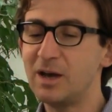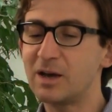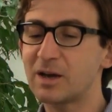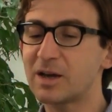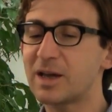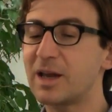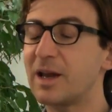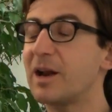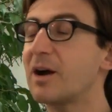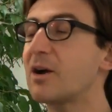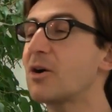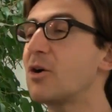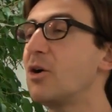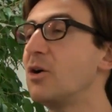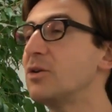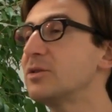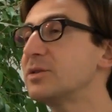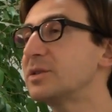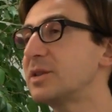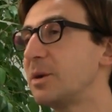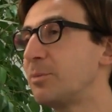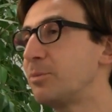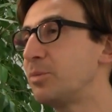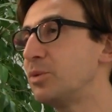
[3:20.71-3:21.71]
eh, che
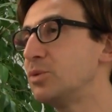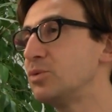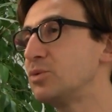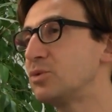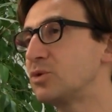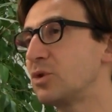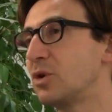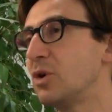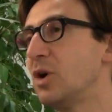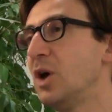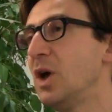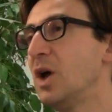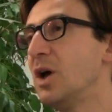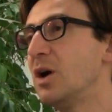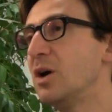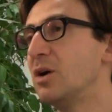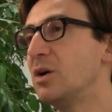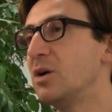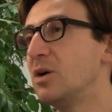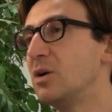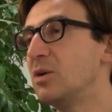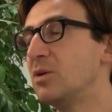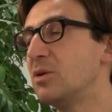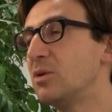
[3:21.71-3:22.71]
racconta appunto
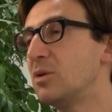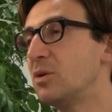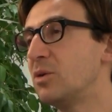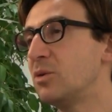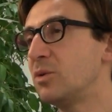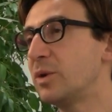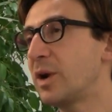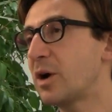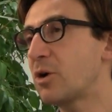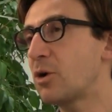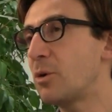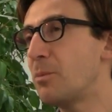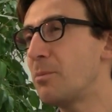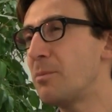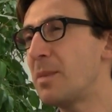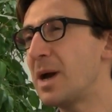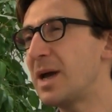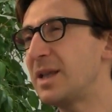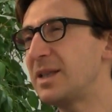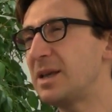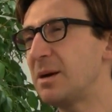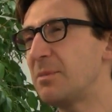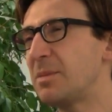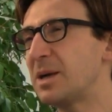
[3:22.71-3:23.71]
eh, una
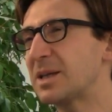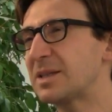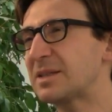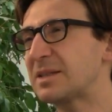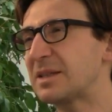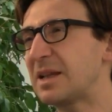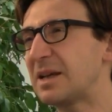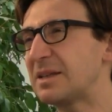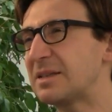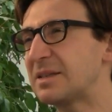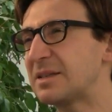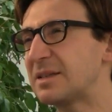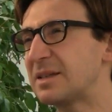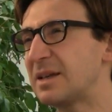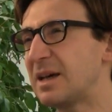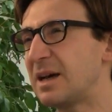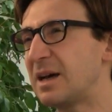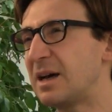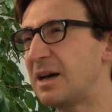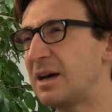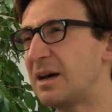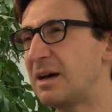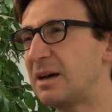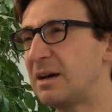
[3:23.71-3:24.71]
commedia
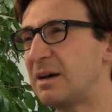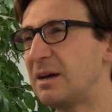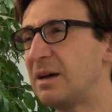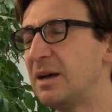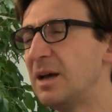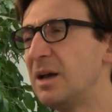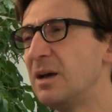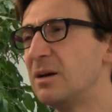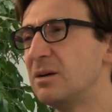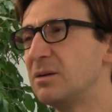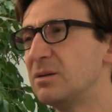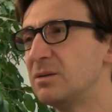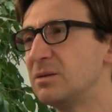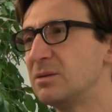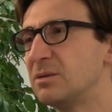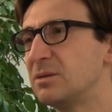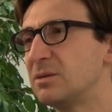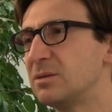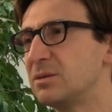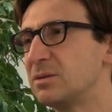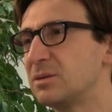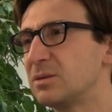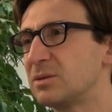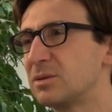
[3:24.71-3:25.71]
abbastanza
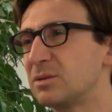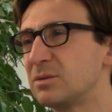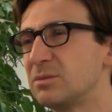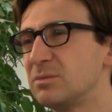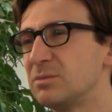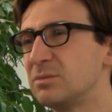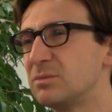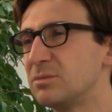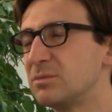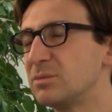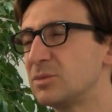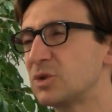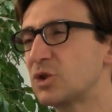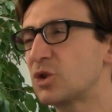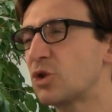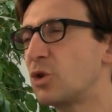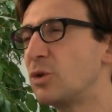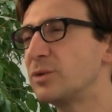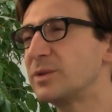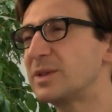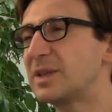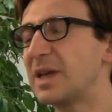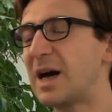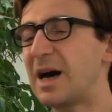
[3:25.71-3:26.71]
eh,
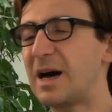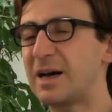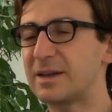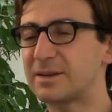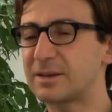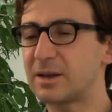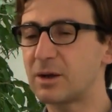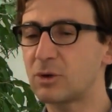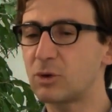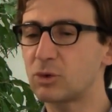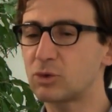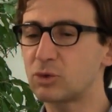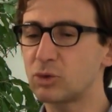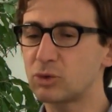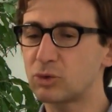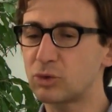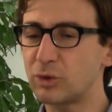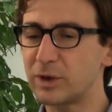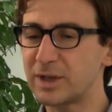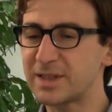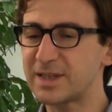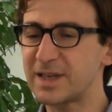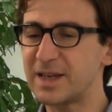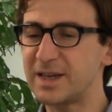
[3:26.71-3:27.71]
scontata, con
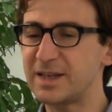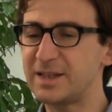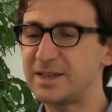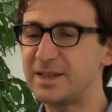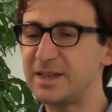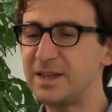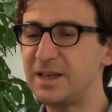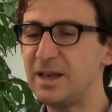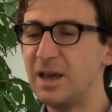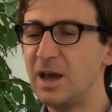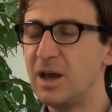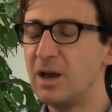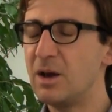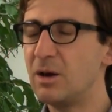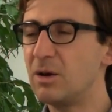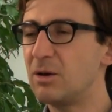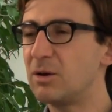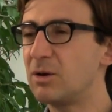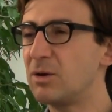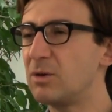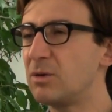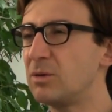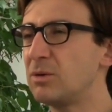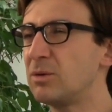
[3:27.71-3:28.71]
tutta una serie di
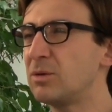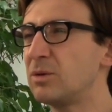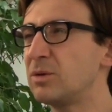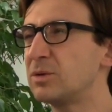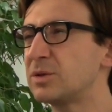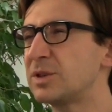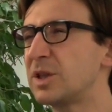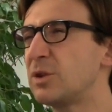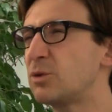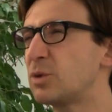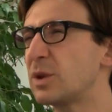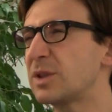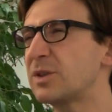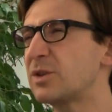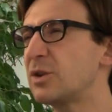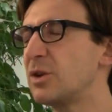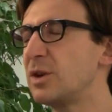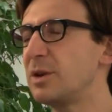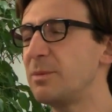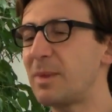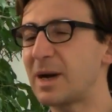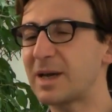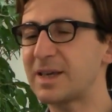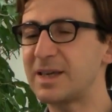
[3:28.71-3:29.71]
eh,
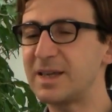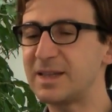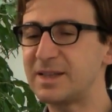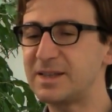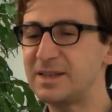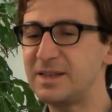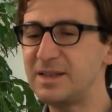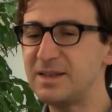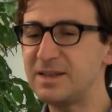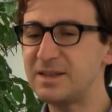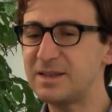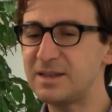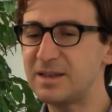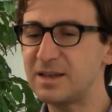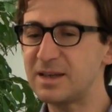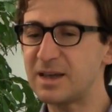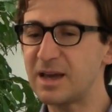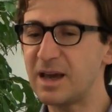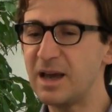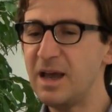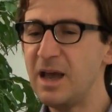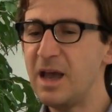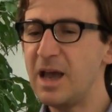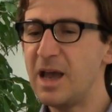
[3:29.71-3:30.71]
situazioni
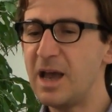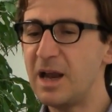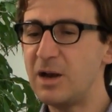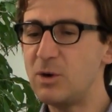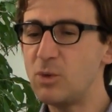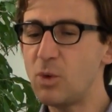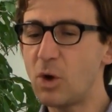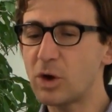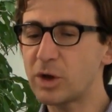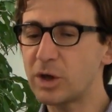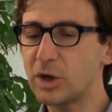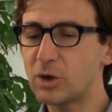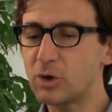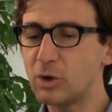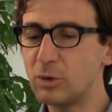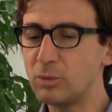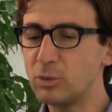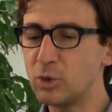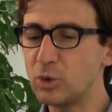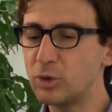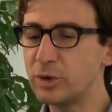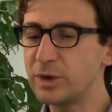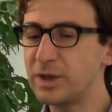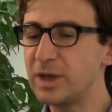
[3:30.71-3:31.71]
macchiettistiche e luoghi
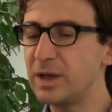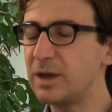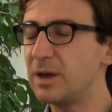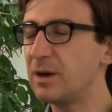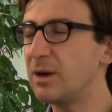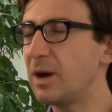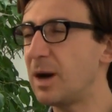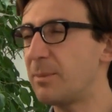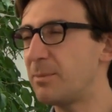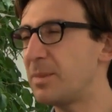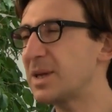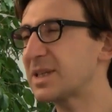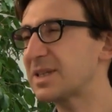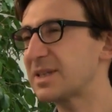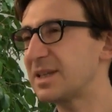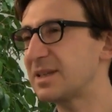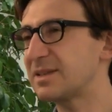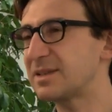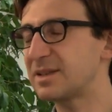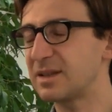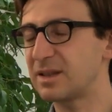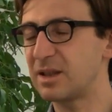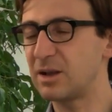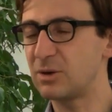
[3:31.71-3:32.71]
comuni abbastanza